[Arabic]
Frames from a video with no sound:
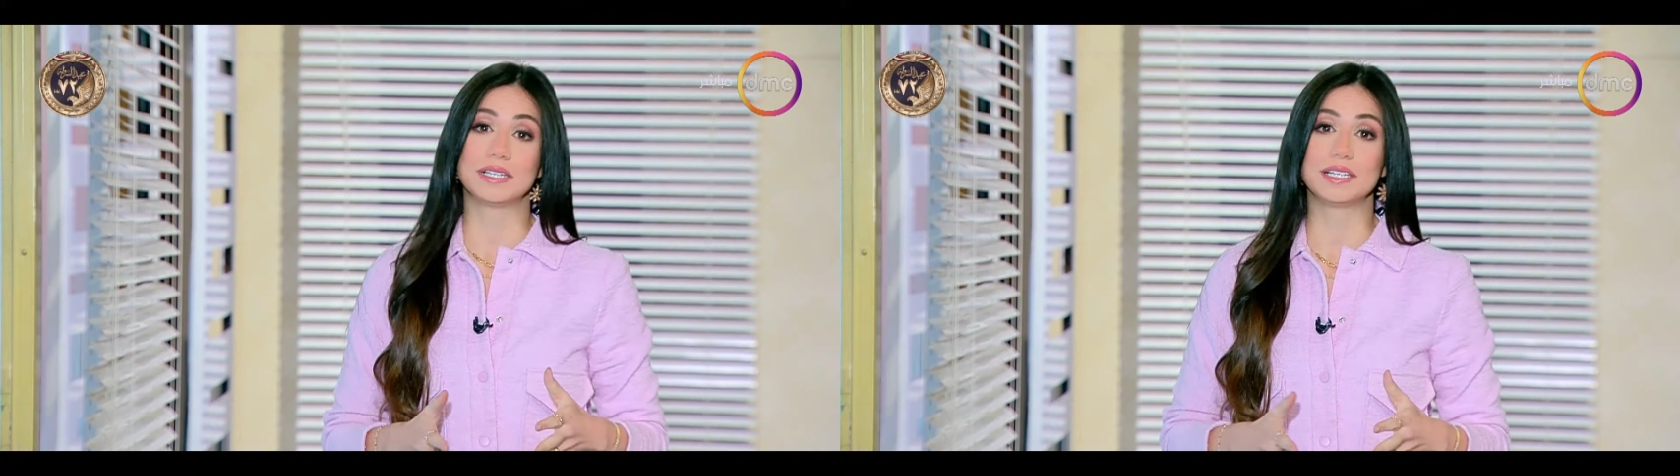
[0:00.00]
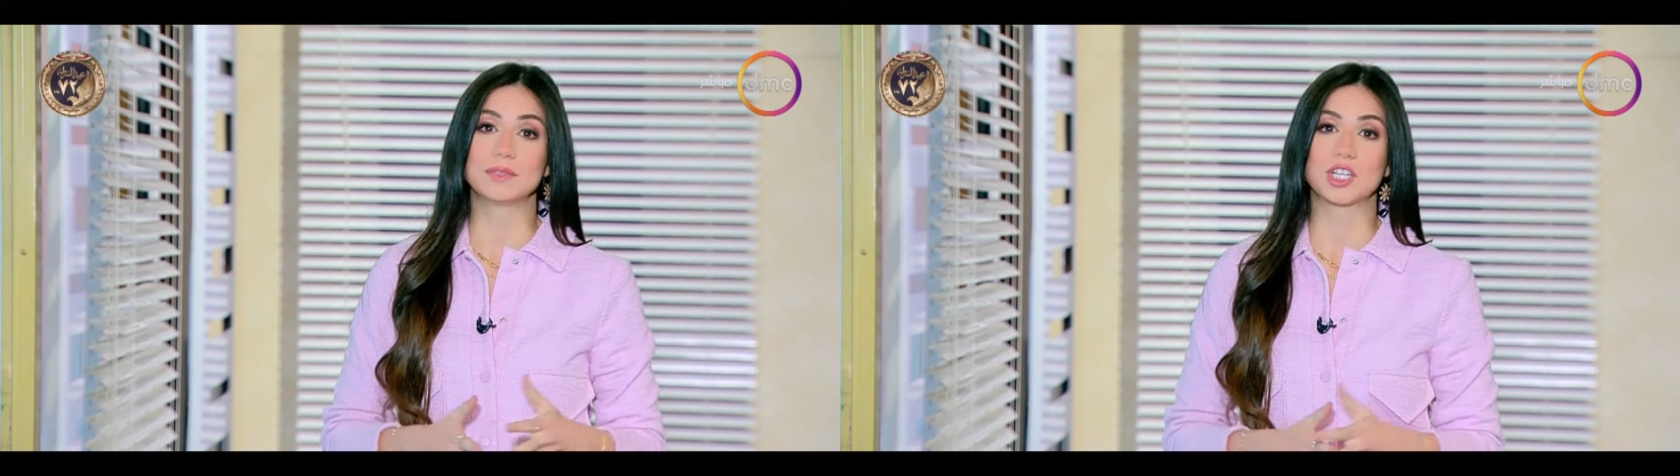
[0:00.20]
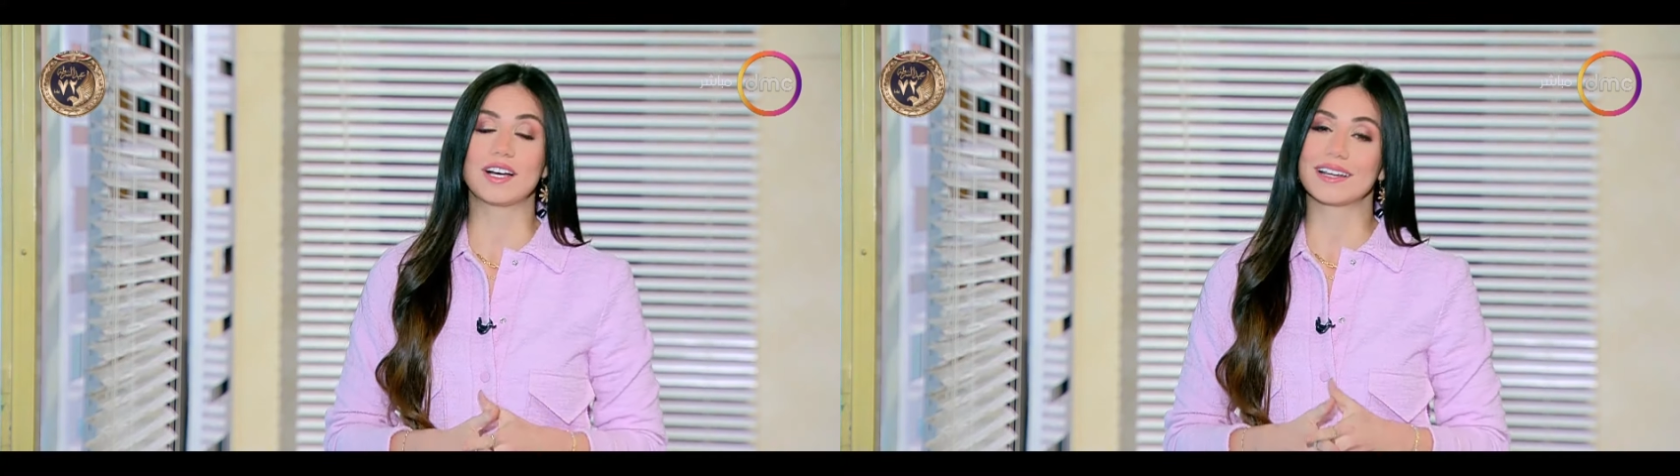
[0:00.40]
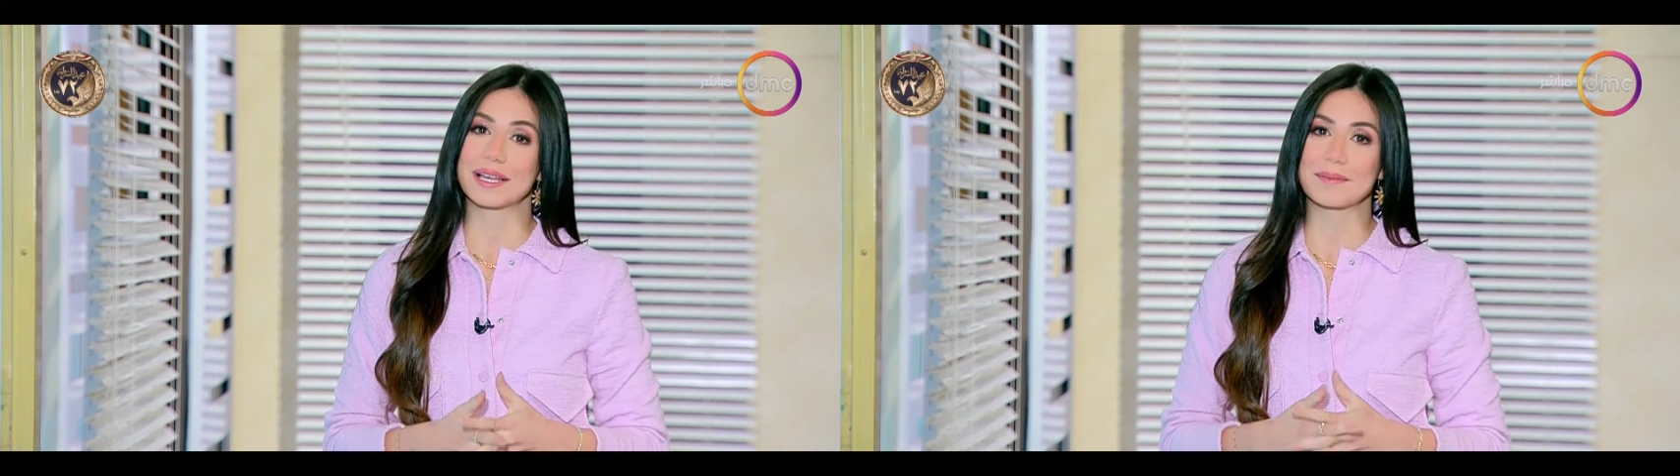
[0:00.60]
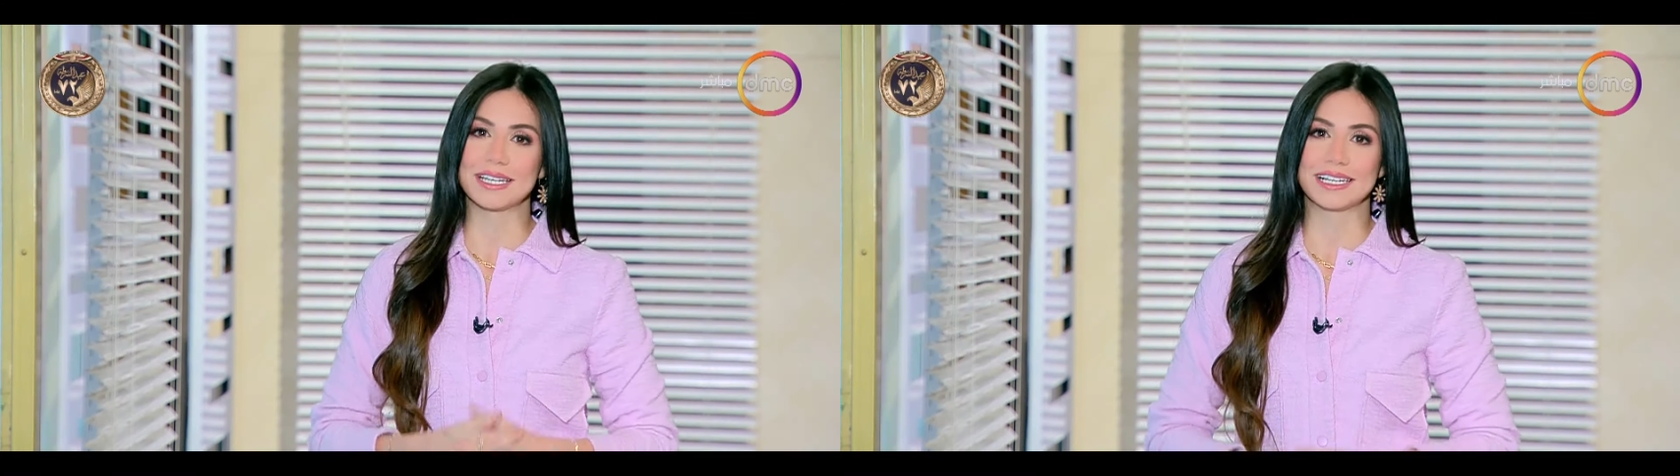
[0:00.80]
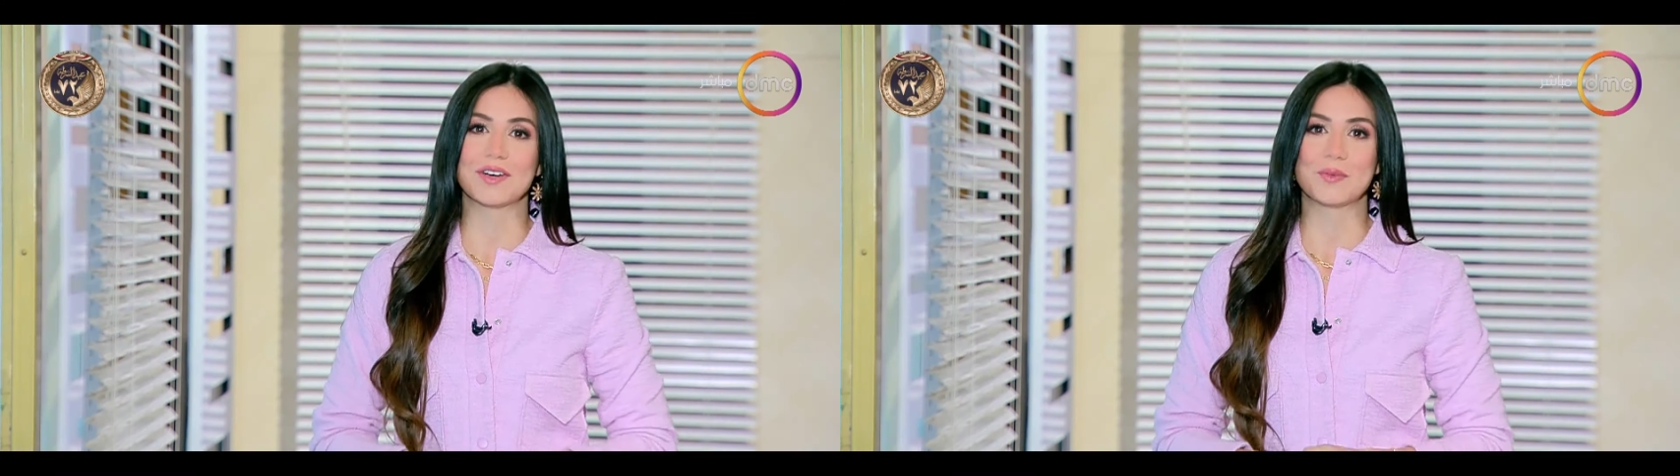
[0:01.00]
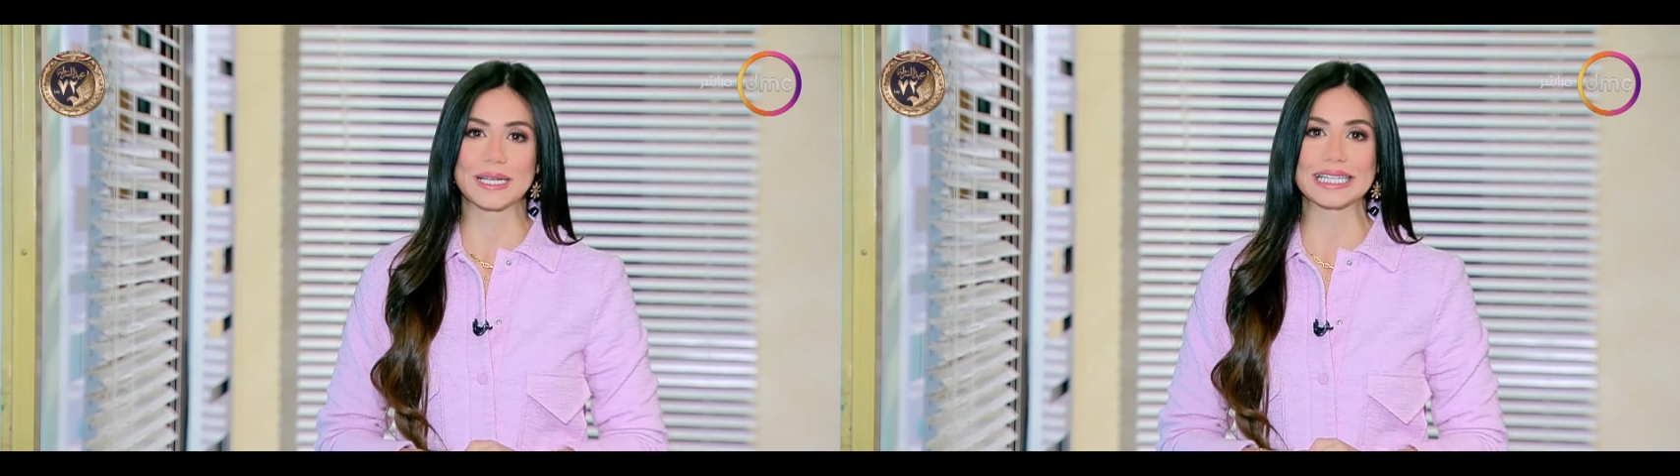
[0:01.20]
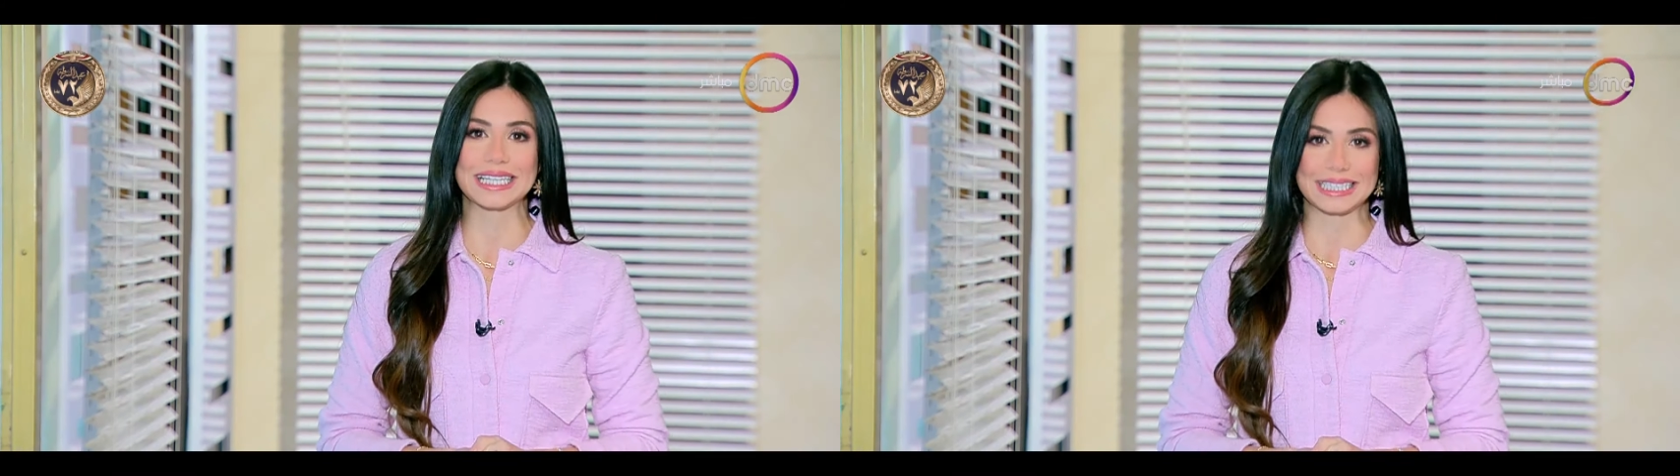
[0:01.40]
بالليل متأخر كمان الجو
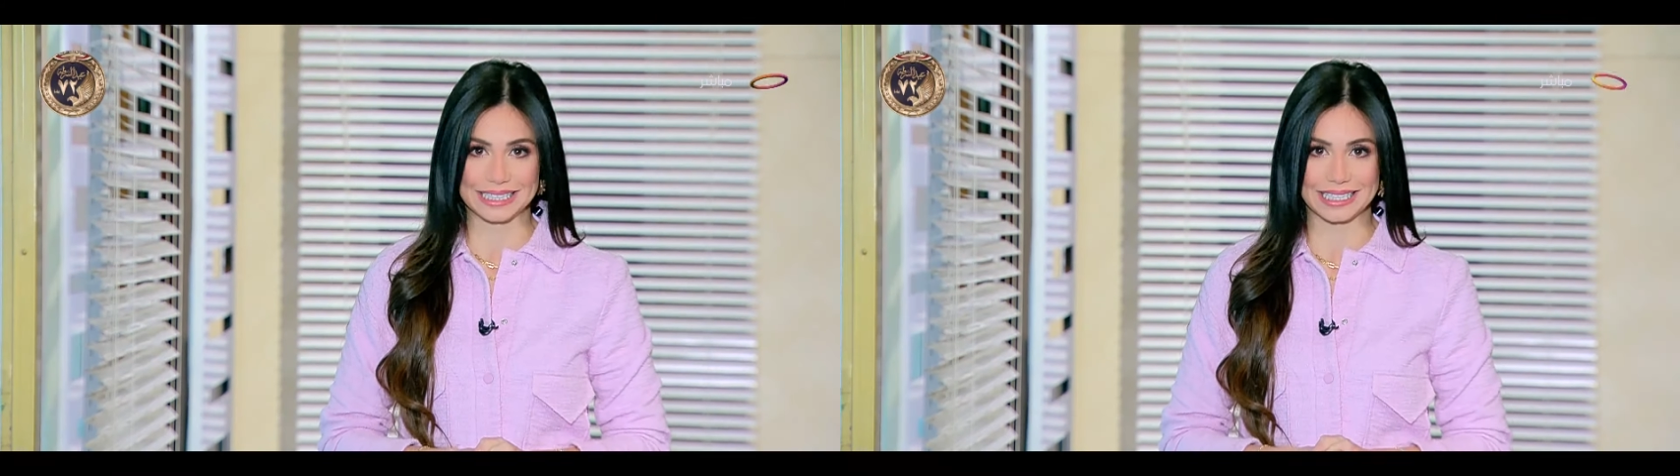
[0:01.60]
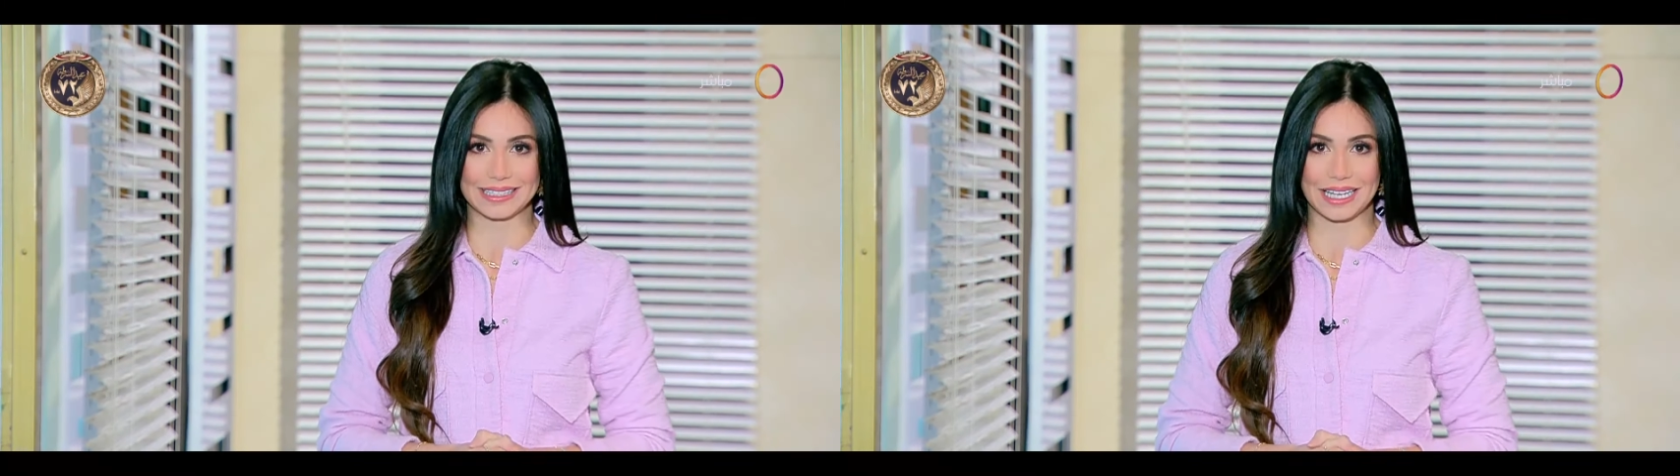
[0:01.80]
برد جدا